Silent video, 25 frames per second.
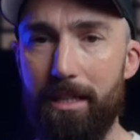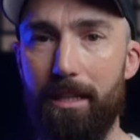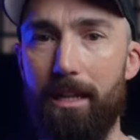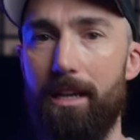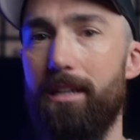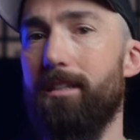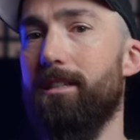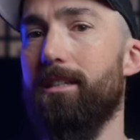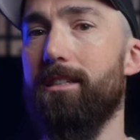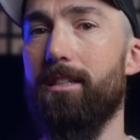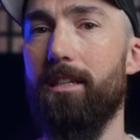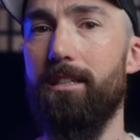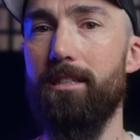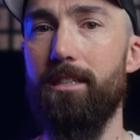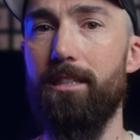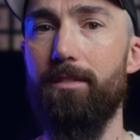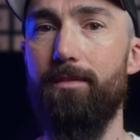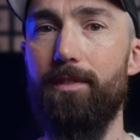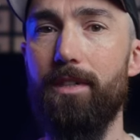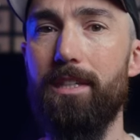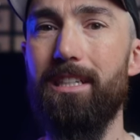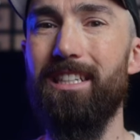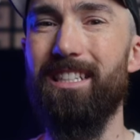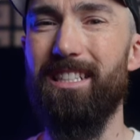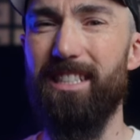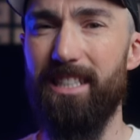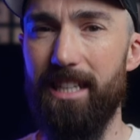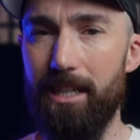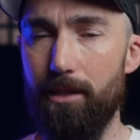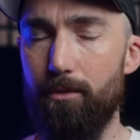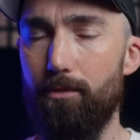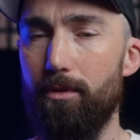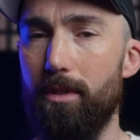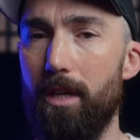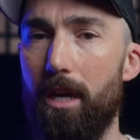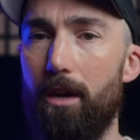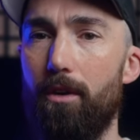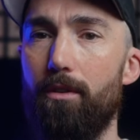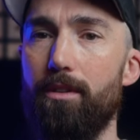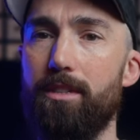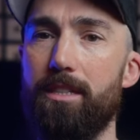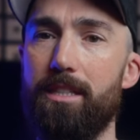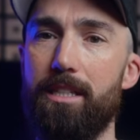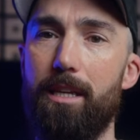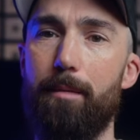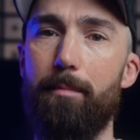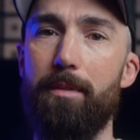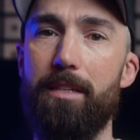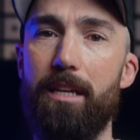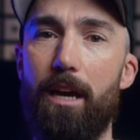gleicht das Ganze wirklich sehr gut aus.
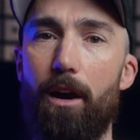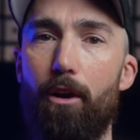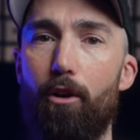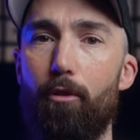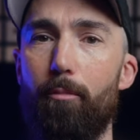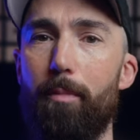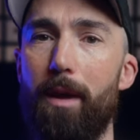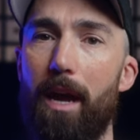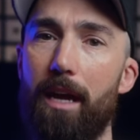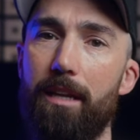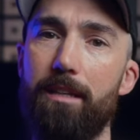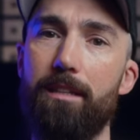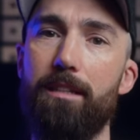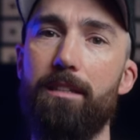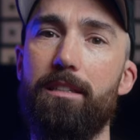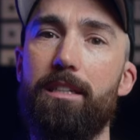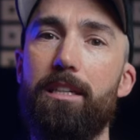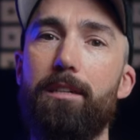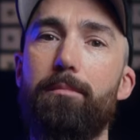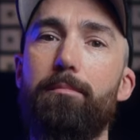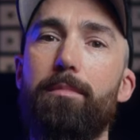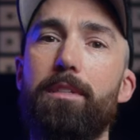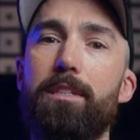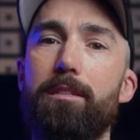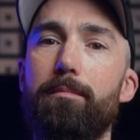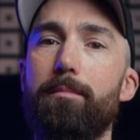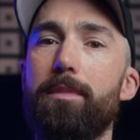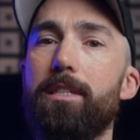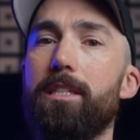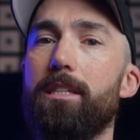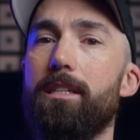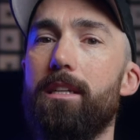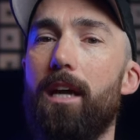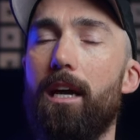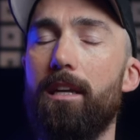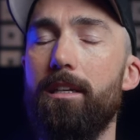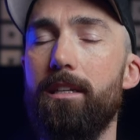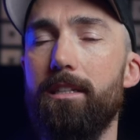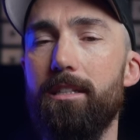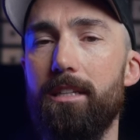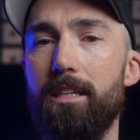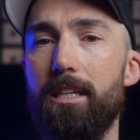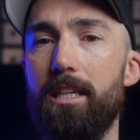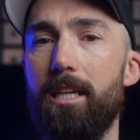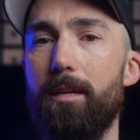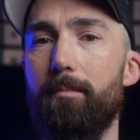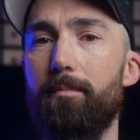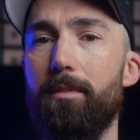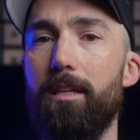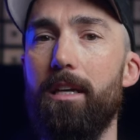Das habe ich auch bei anderen Gimbals ein bisschen anders
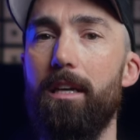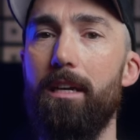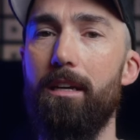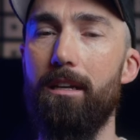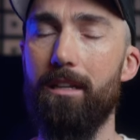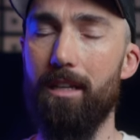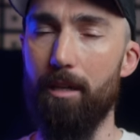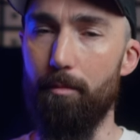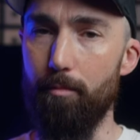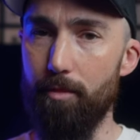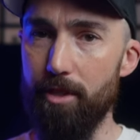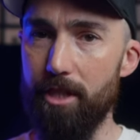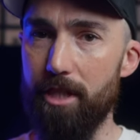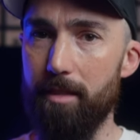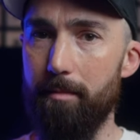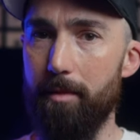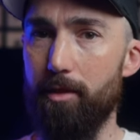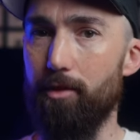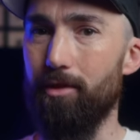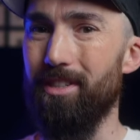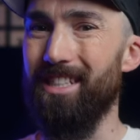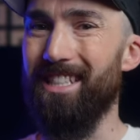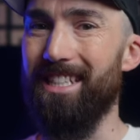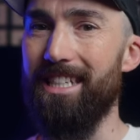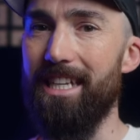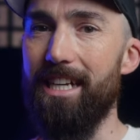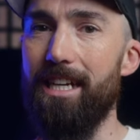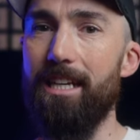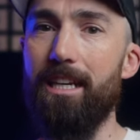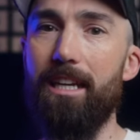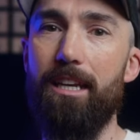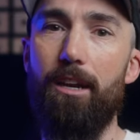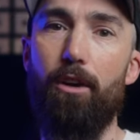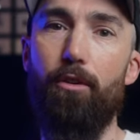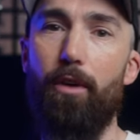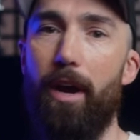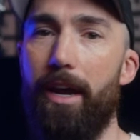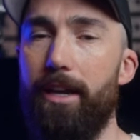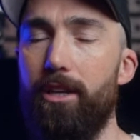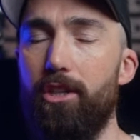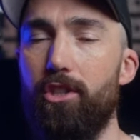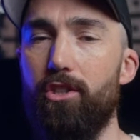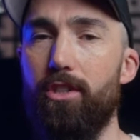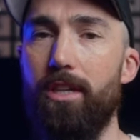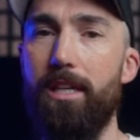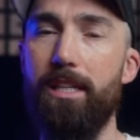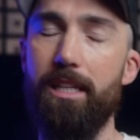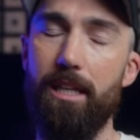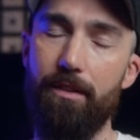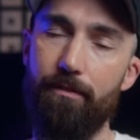erlebt. Da musste man schon sehr genau
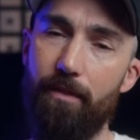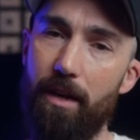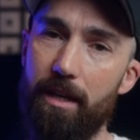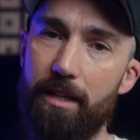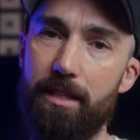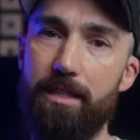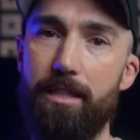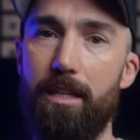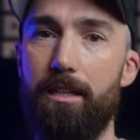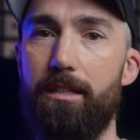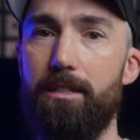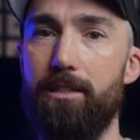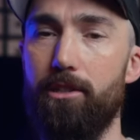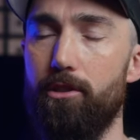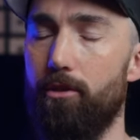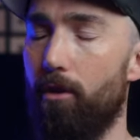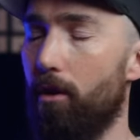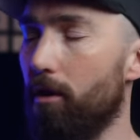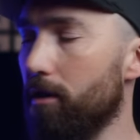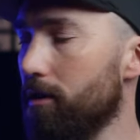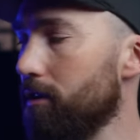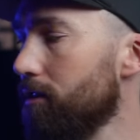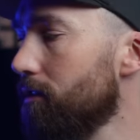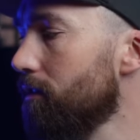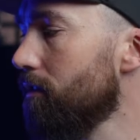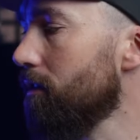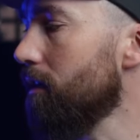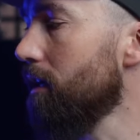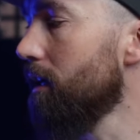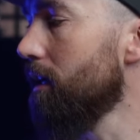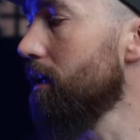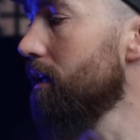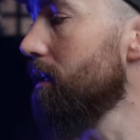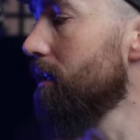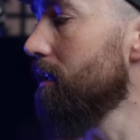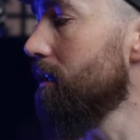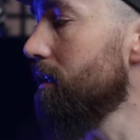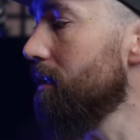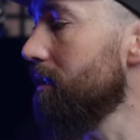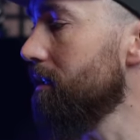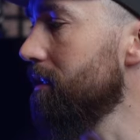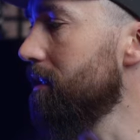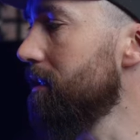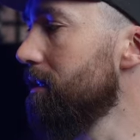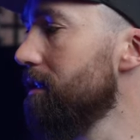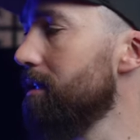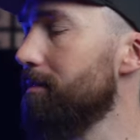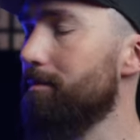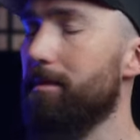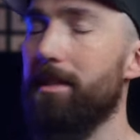einstellen, dann war das alles in Ordnung.
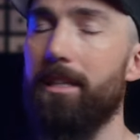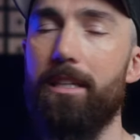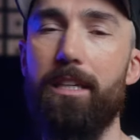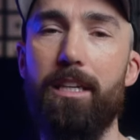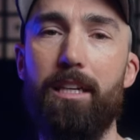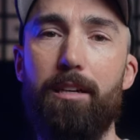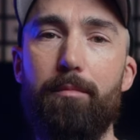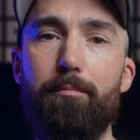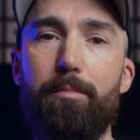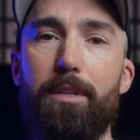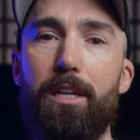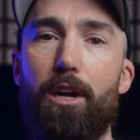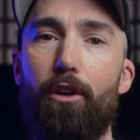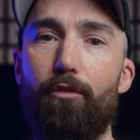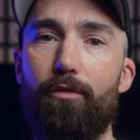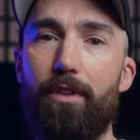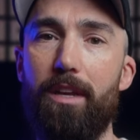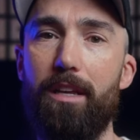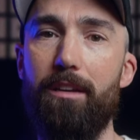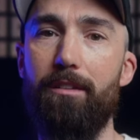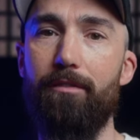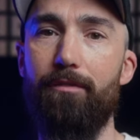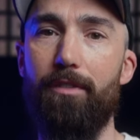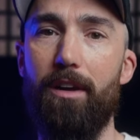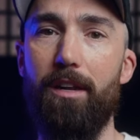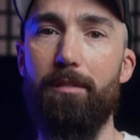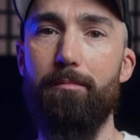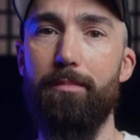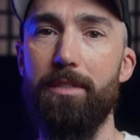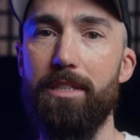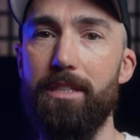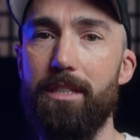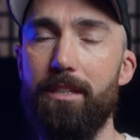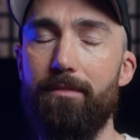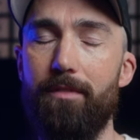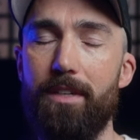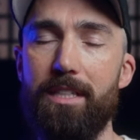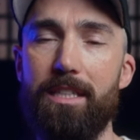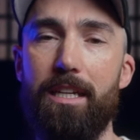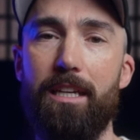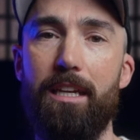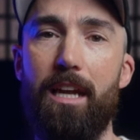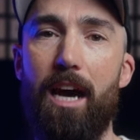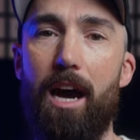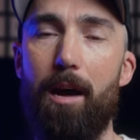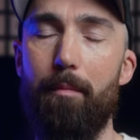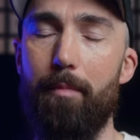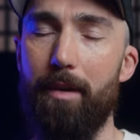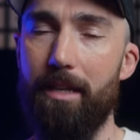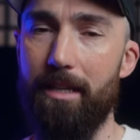Hier nimmt dir der Gimbal auf jeden Fall ein bisschen was an
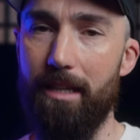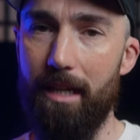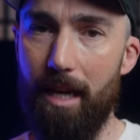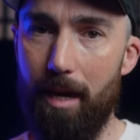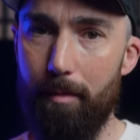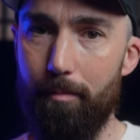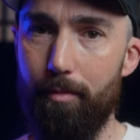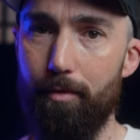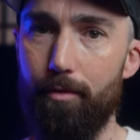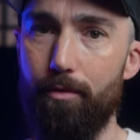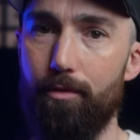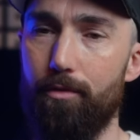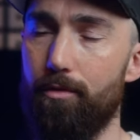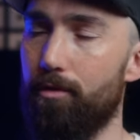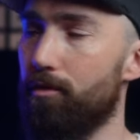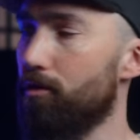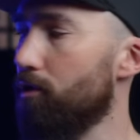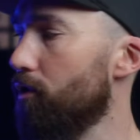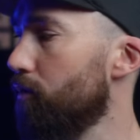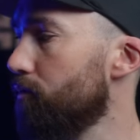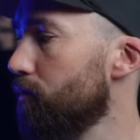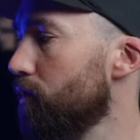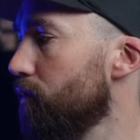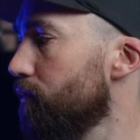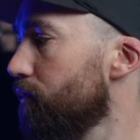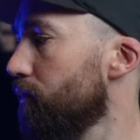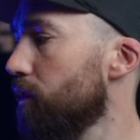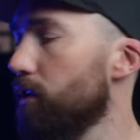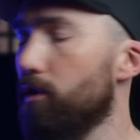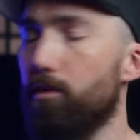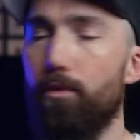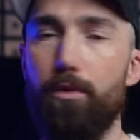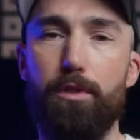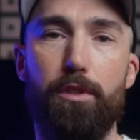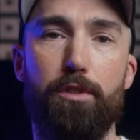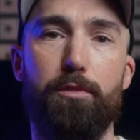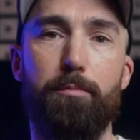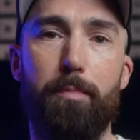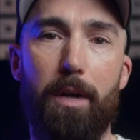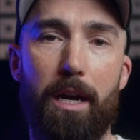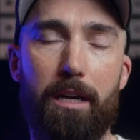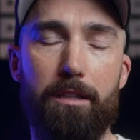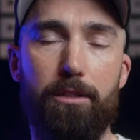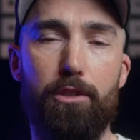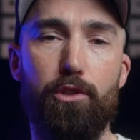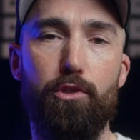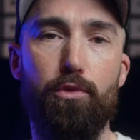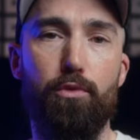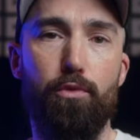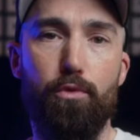Arbeit ab und ähm, das finde ich durchaus
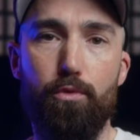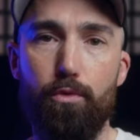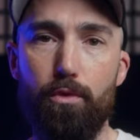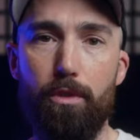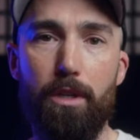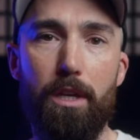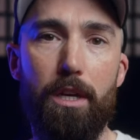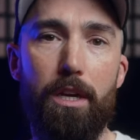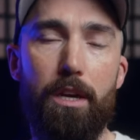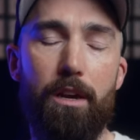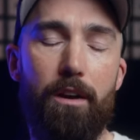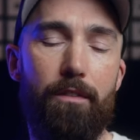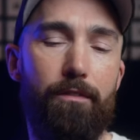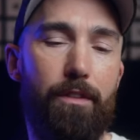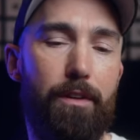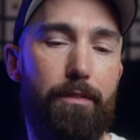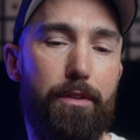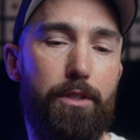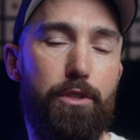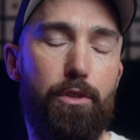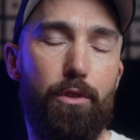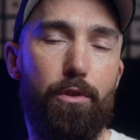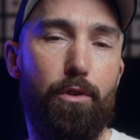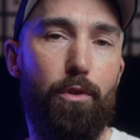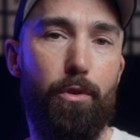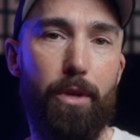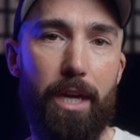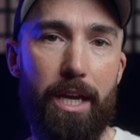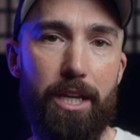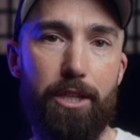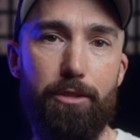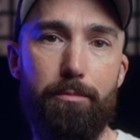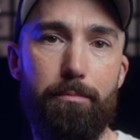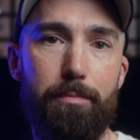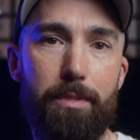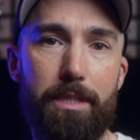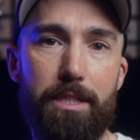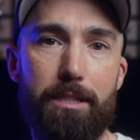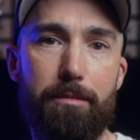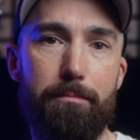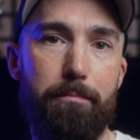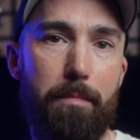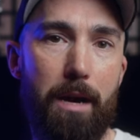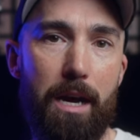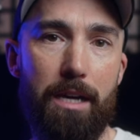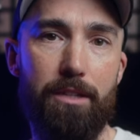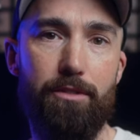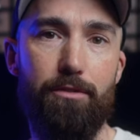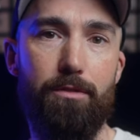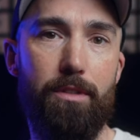praktisch und gut, weil wenn du on Location bist,
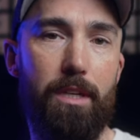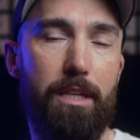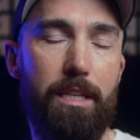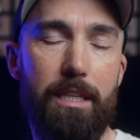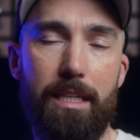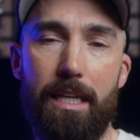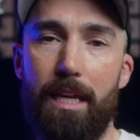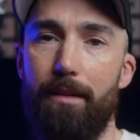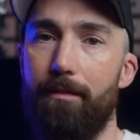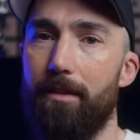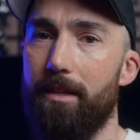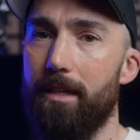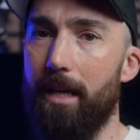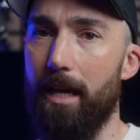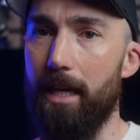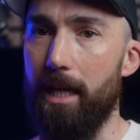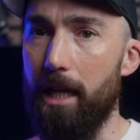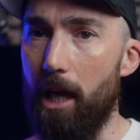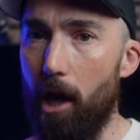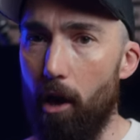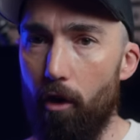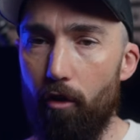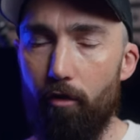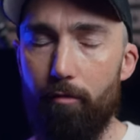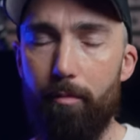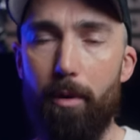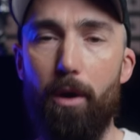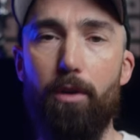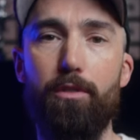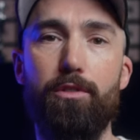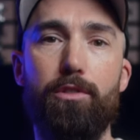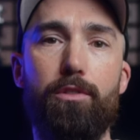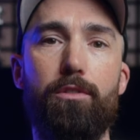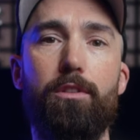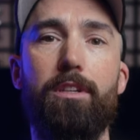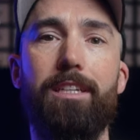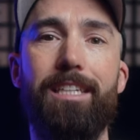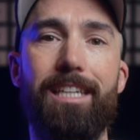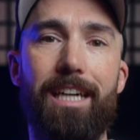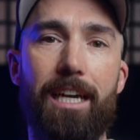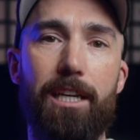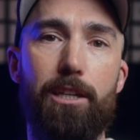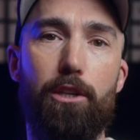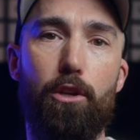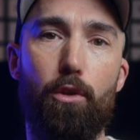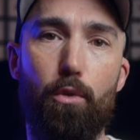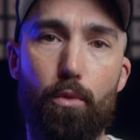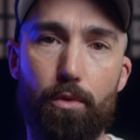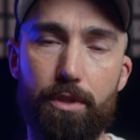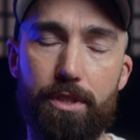magst du dann nicht Ewigkeiten aufbauen, sondern
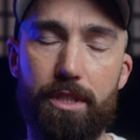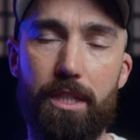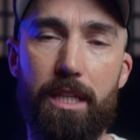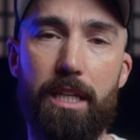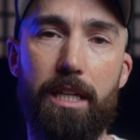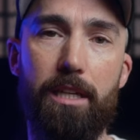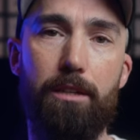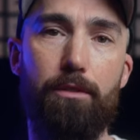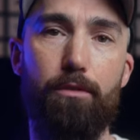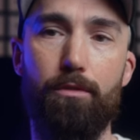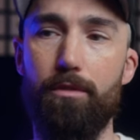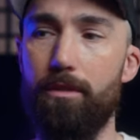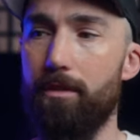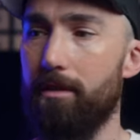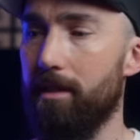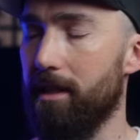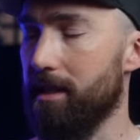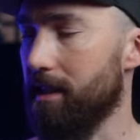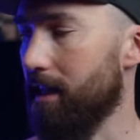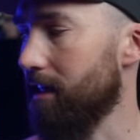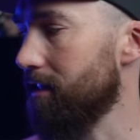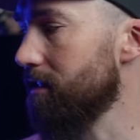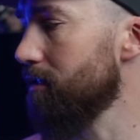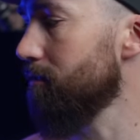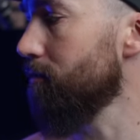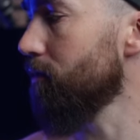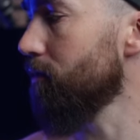direkt loslegen und das Ganze